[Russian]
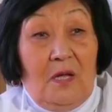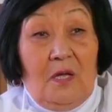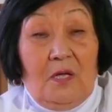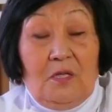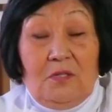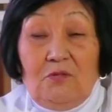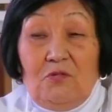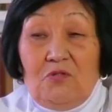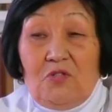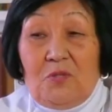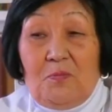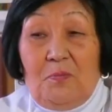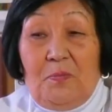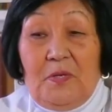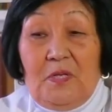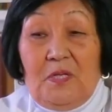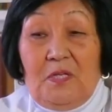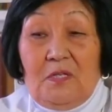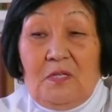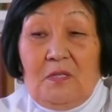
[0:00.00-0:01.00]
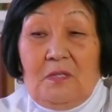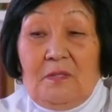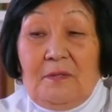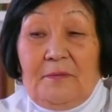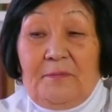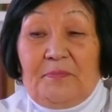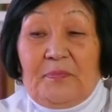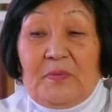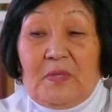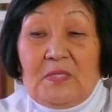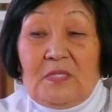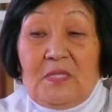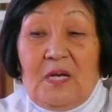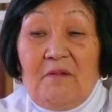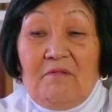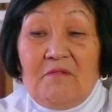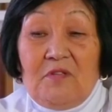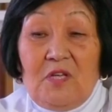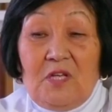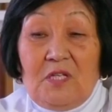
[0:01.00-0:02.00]
То есть при э,
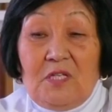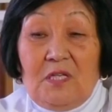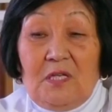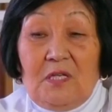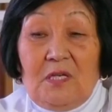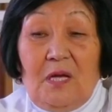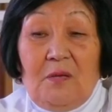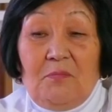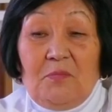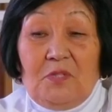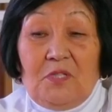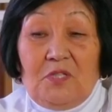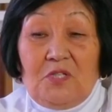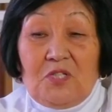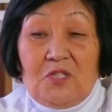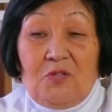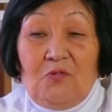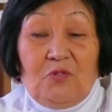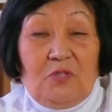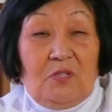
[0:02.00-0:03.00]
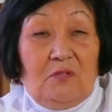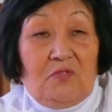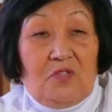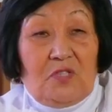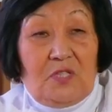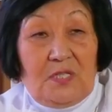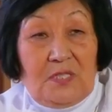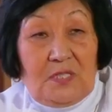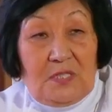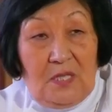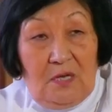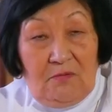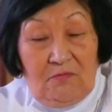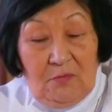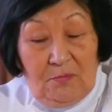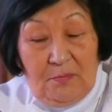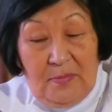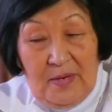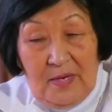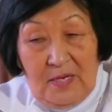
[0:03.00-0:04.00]
сравнении аминокислотного состава по
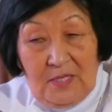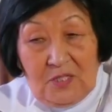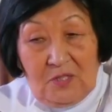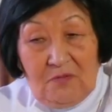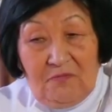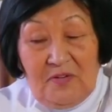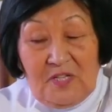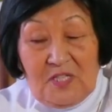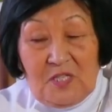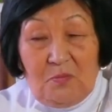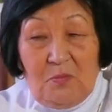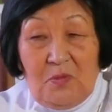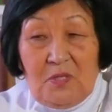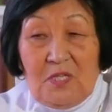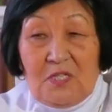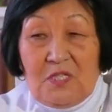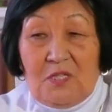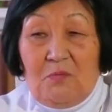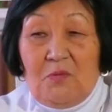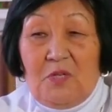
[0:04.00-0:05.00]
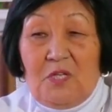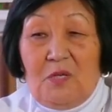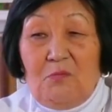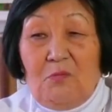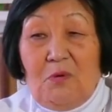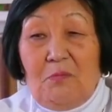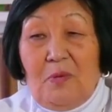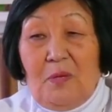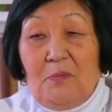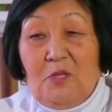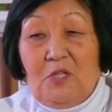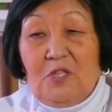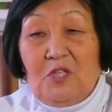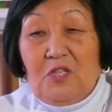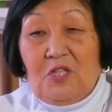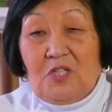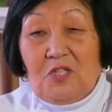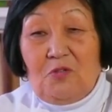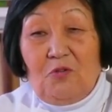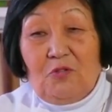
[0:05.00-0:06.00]
этим восьми незаменимым
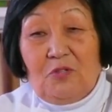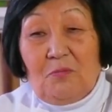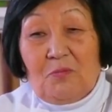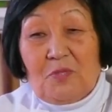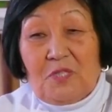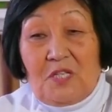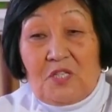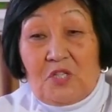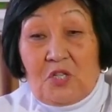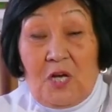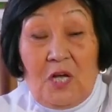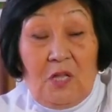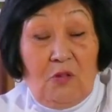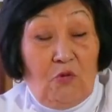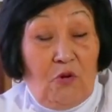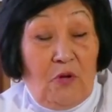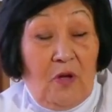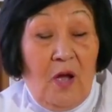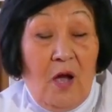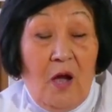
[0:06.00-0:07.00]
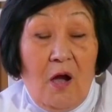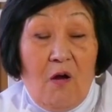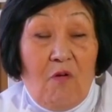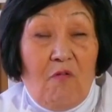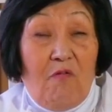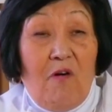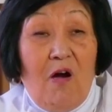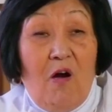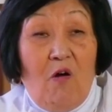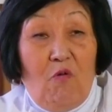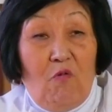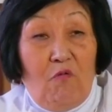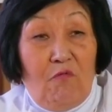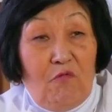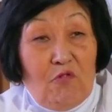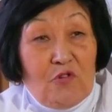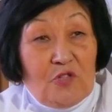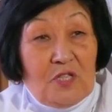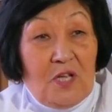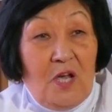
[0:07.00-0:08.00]
аминокислотам со шкалой
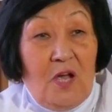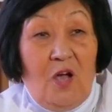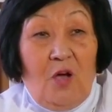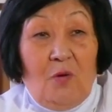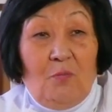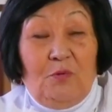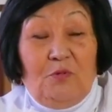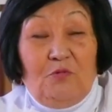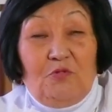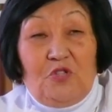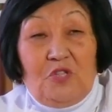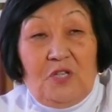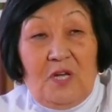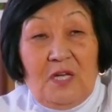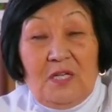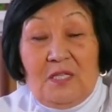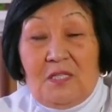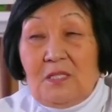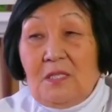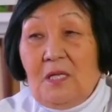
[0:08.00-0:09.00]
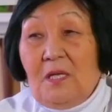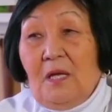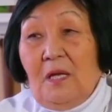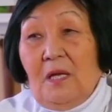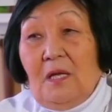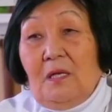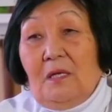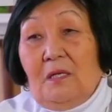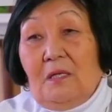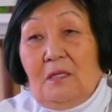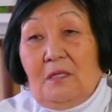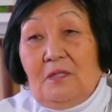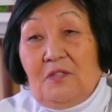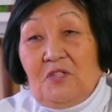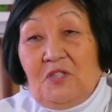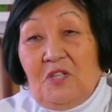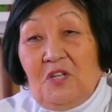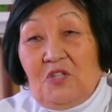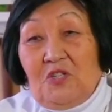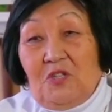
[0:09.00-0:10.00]
ФАО-ВОЗ получается,
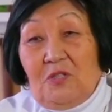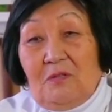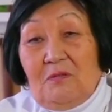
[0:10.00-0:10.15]
значит,